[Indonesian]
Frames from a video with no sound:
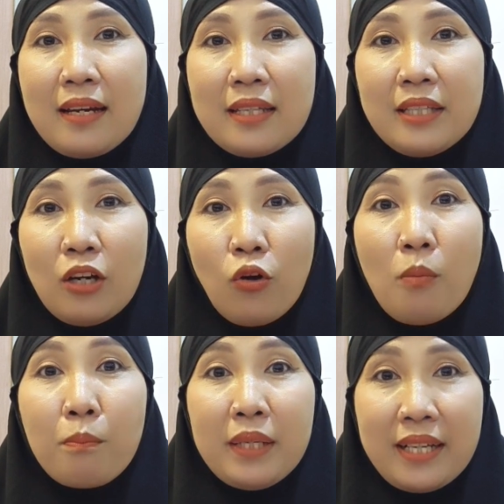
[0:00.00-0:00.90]
adanya
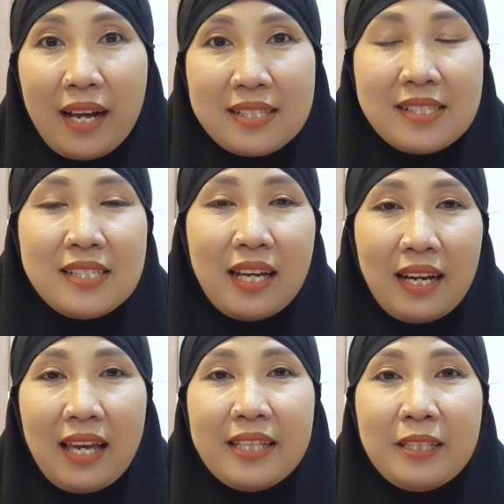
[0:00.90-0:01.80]
komplikasi
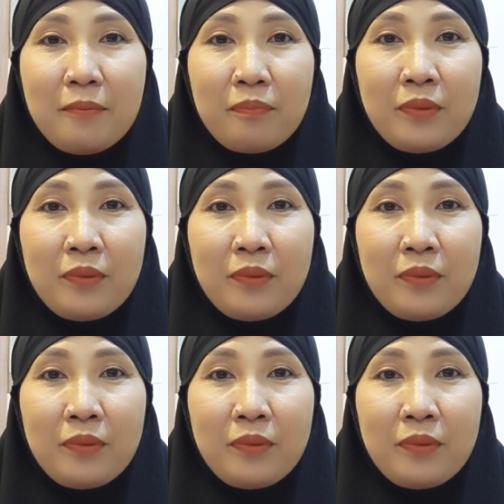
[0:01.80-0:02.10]
yang lain.